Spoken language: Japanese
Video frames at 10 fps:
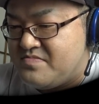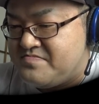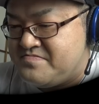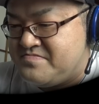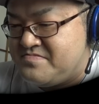
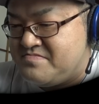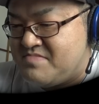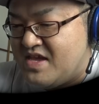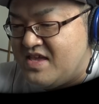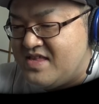うー
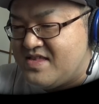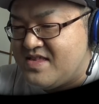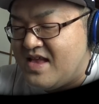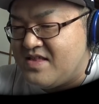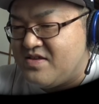ん、まあ必
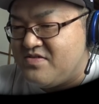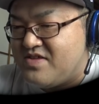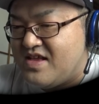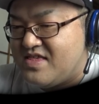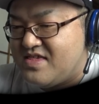殺食
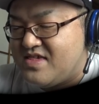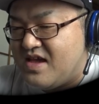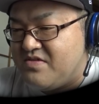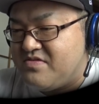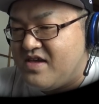らっ
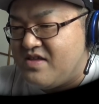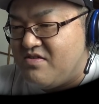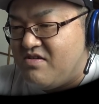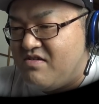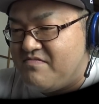ちゃうけ
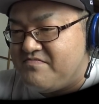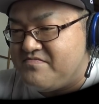ど、